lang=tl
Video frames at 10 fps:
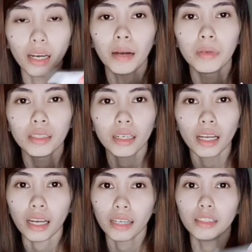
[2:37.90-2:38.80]
habang
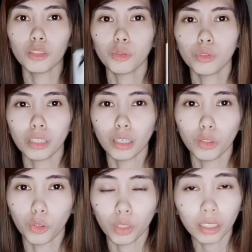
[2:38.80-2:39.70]
nagla-lighten yung skin
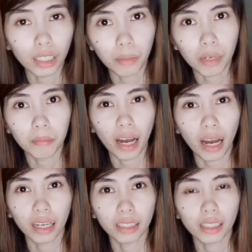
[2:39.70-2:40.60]
nyo, hindi naman
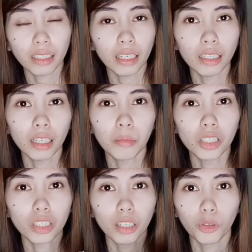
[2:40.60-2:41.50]
pangit kasi hindi naman
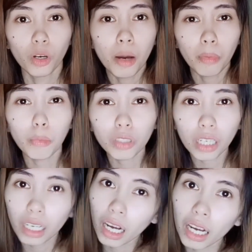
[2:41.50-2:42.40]
siya maputi
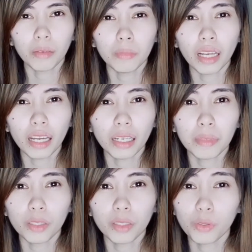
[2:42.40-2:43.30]
ka nga at dry
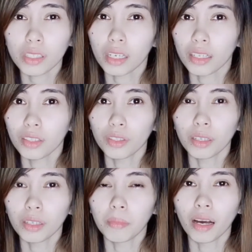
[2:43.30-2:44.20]
naman yung skin nyo,
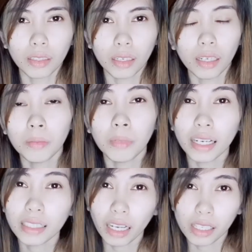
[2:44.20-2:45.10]
di ba? Ano
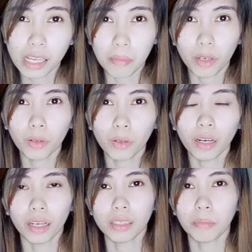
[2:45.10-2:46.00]
maganda, yung sabi ko
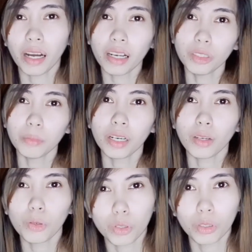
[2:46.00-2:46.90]
nga, sipagan yung
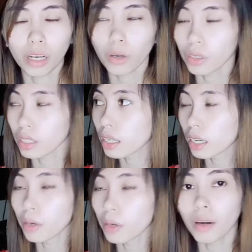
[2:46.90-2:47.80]
mag-lotion. Ako ang
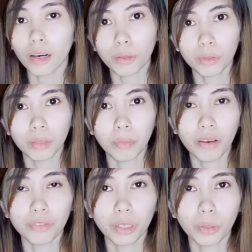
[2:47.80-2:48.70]
ginagawa ko, di ba,
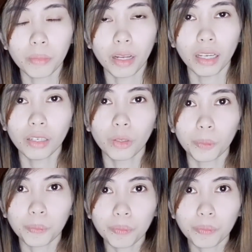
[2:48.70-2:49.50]
after kong maligo,